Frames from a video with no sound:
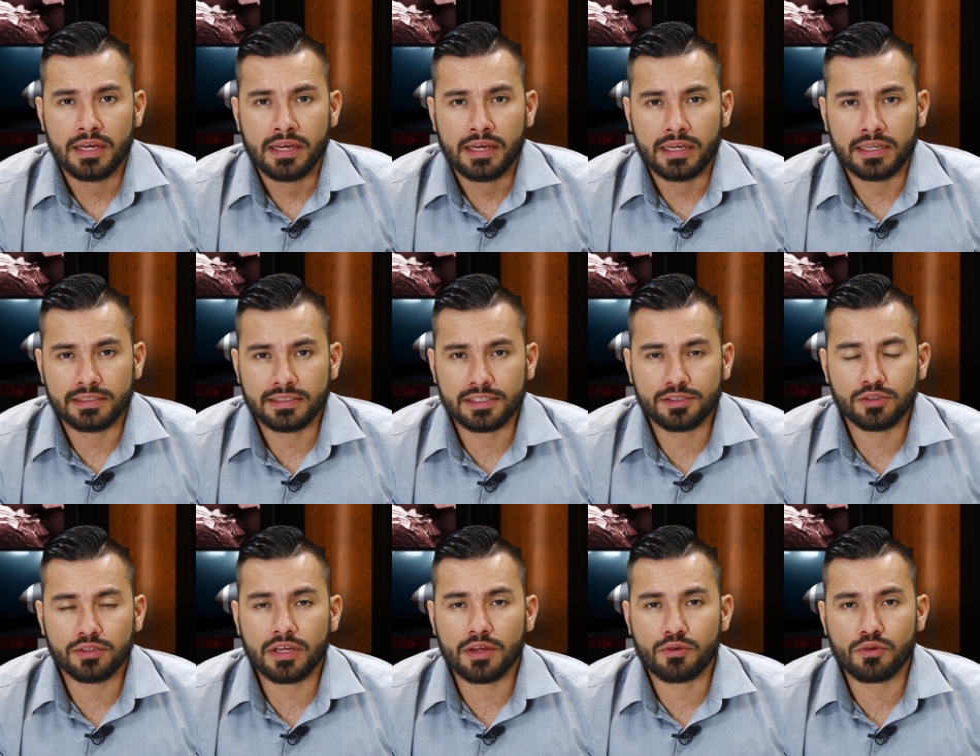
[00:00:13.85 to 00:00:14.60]
En esta
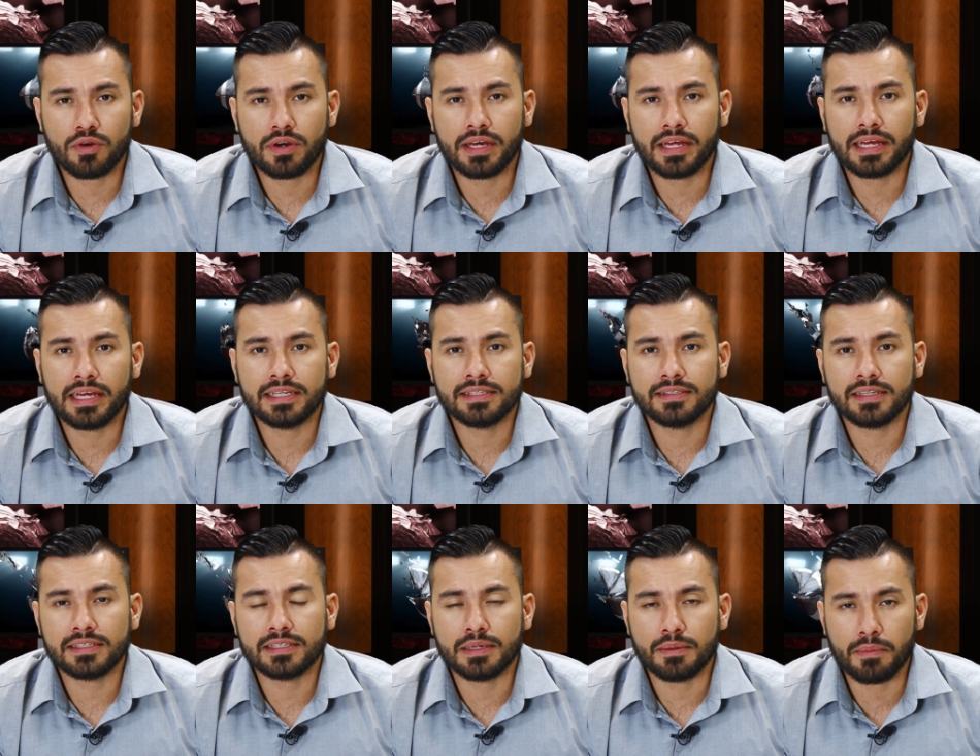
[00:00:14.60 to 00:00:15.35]
zona roja de
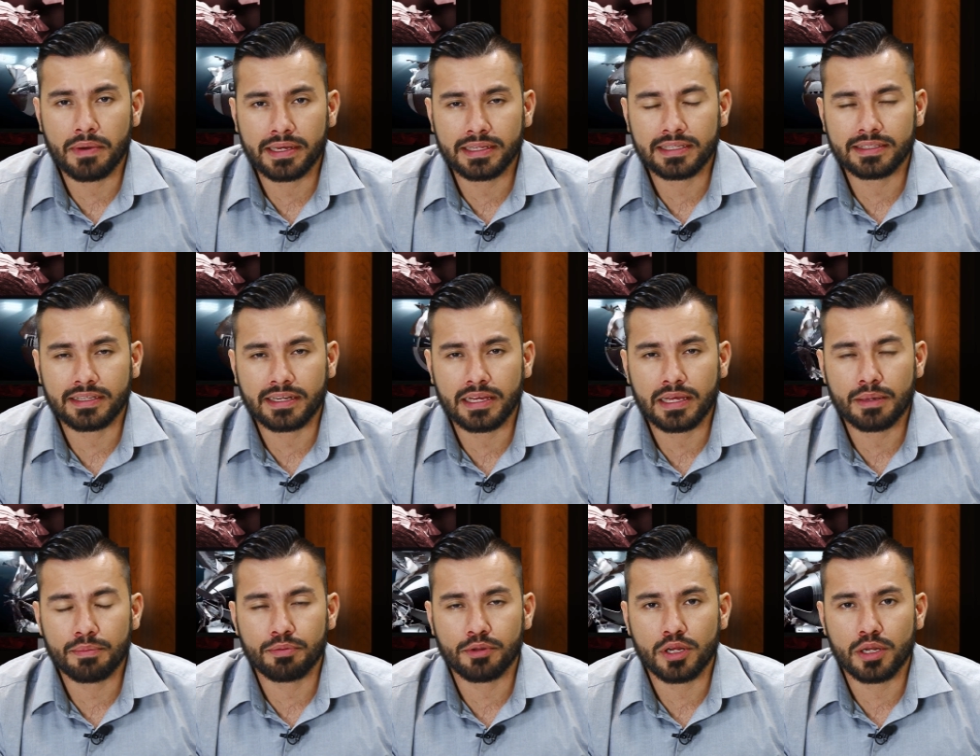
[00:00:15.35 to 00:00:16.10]
esta semana,
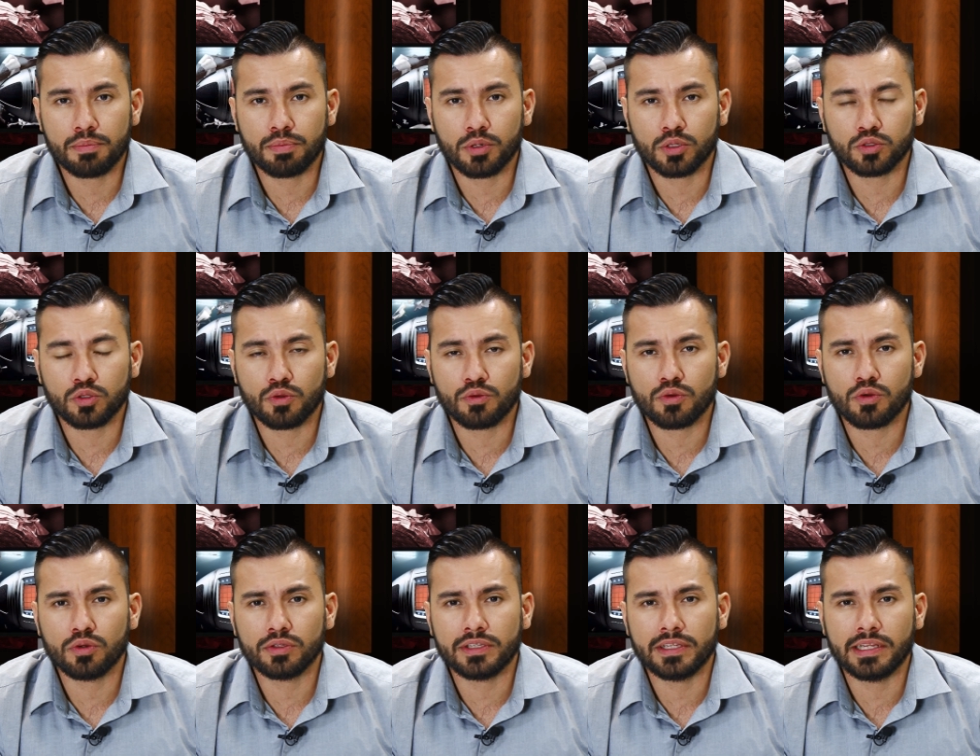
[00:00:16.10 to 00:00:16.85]
traída por el portón
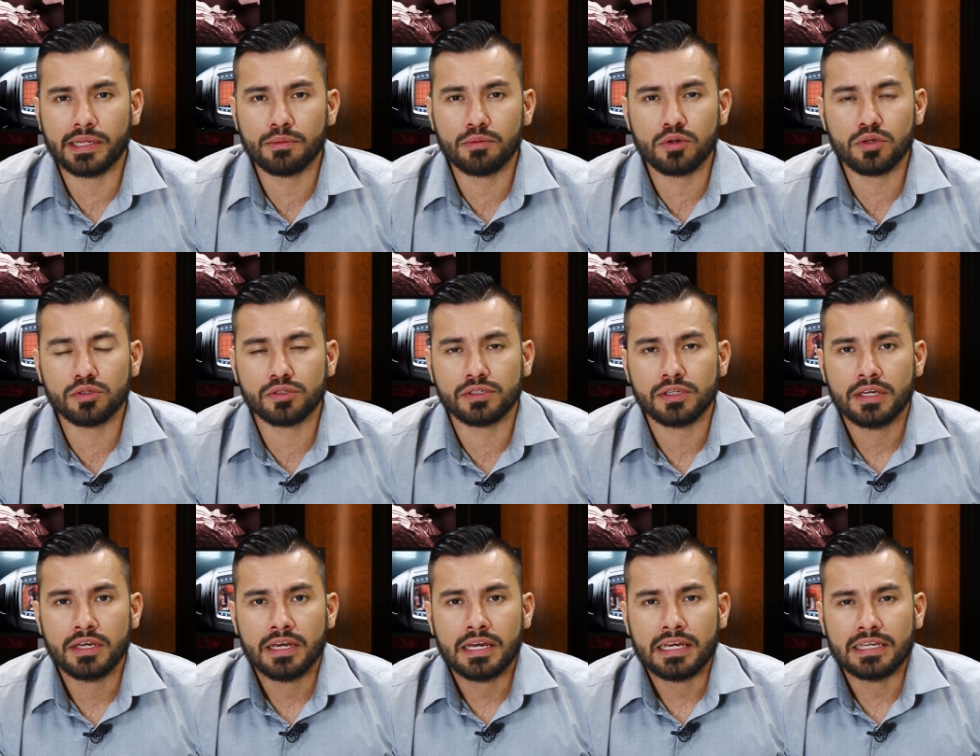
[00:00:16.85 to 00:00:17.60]
rojo, tenemos
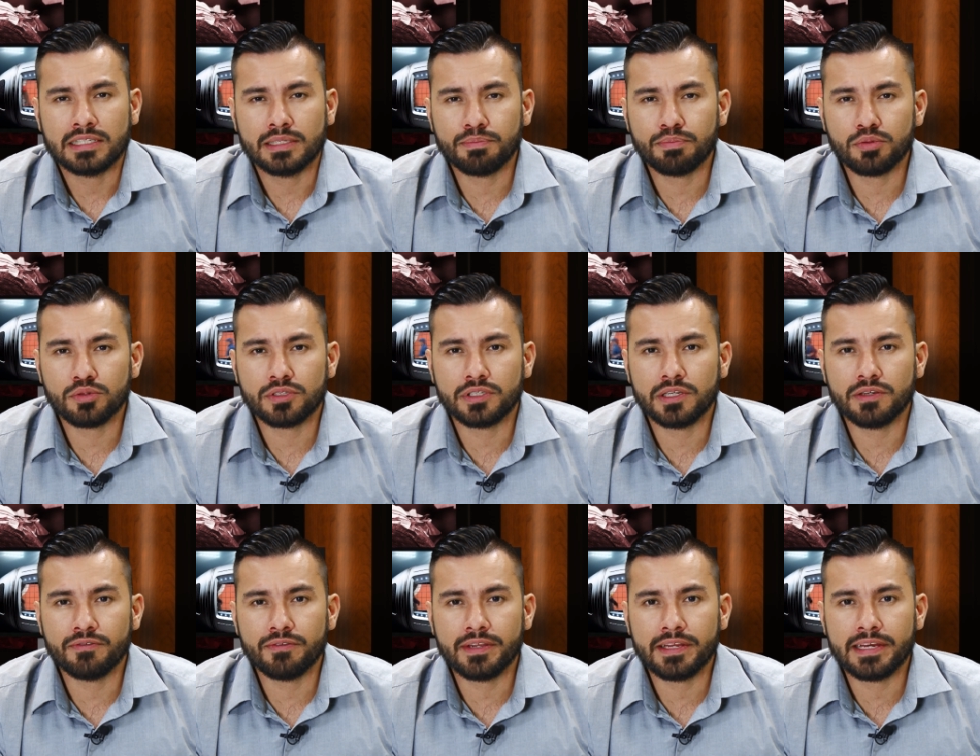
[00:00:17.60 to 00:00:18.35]
ese
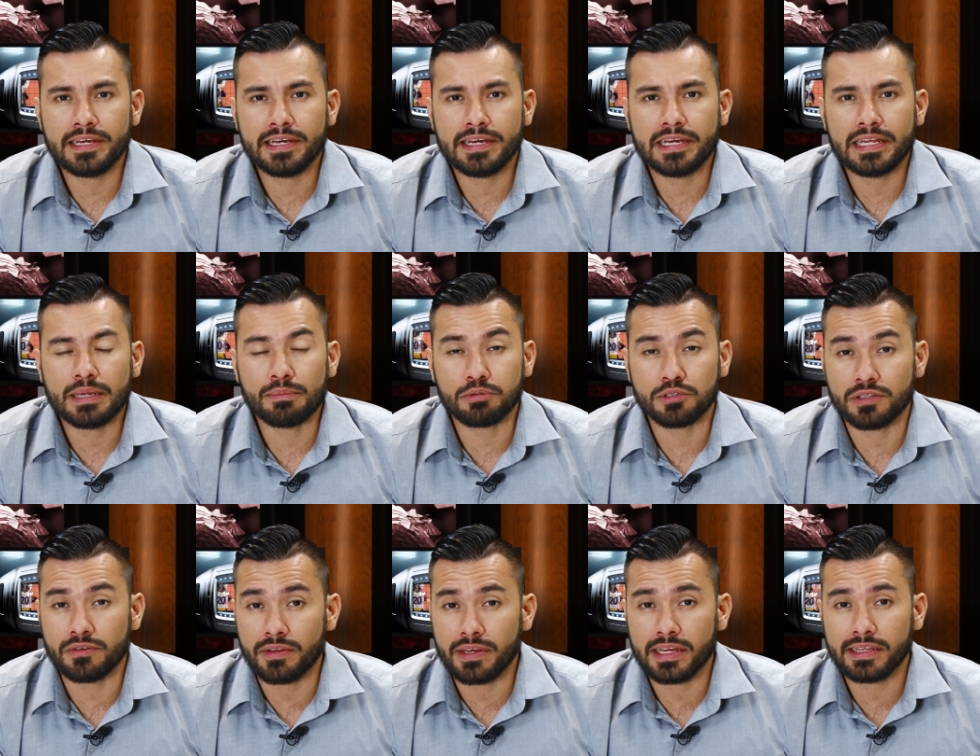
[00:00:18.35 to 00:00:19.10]
posible, la
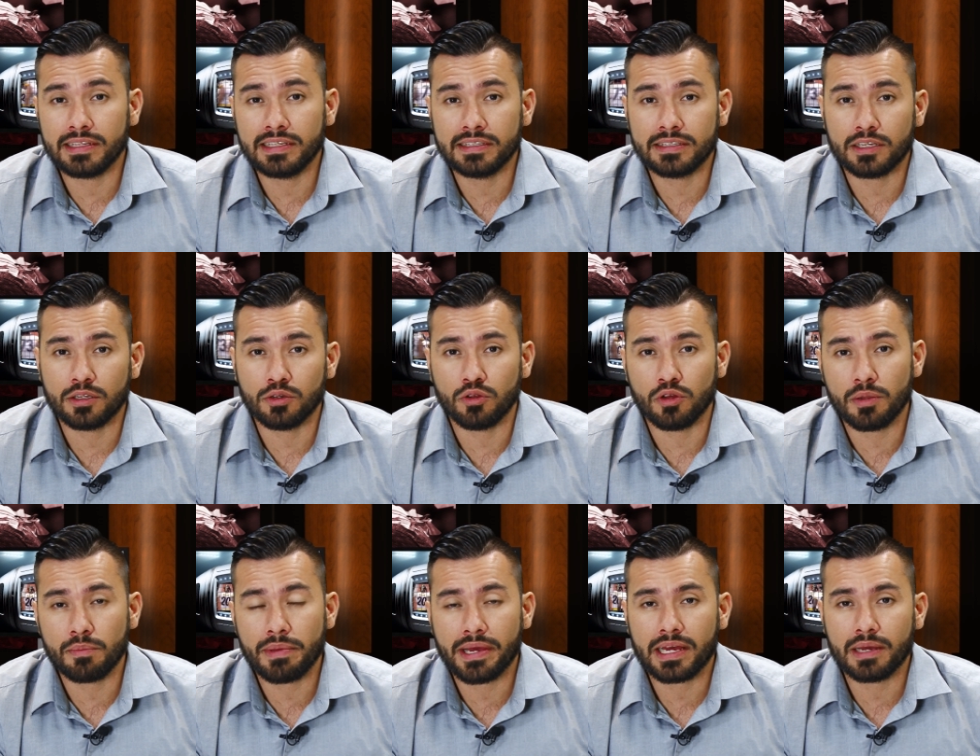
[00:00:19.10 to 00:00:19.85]
posibilidad de entre
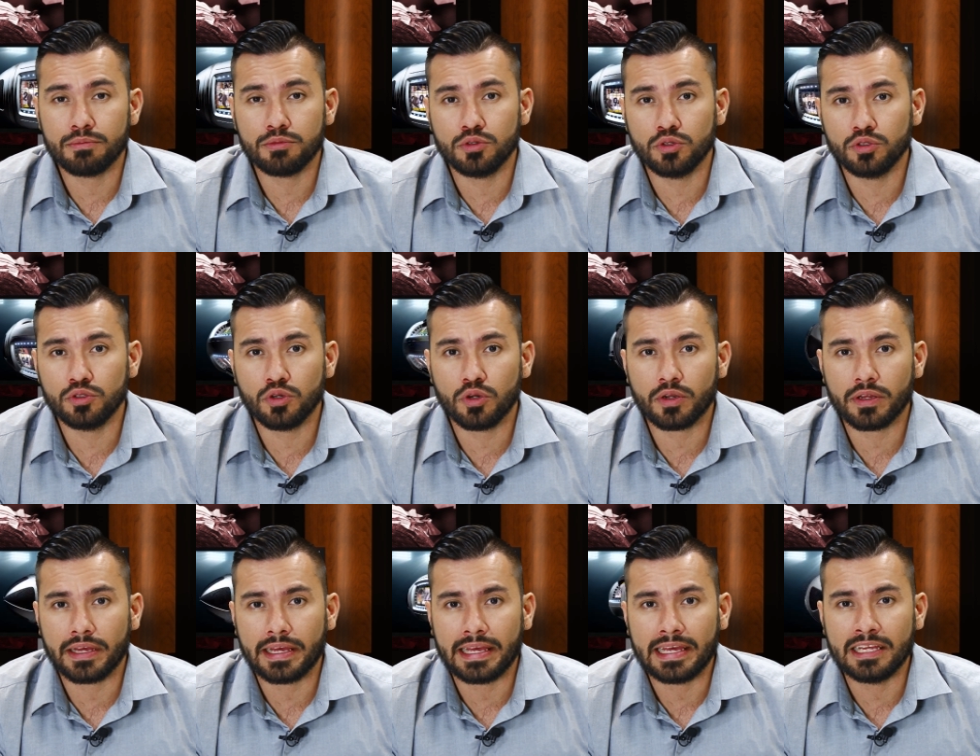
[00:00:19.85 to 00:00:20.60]
Odell Beckham Jr.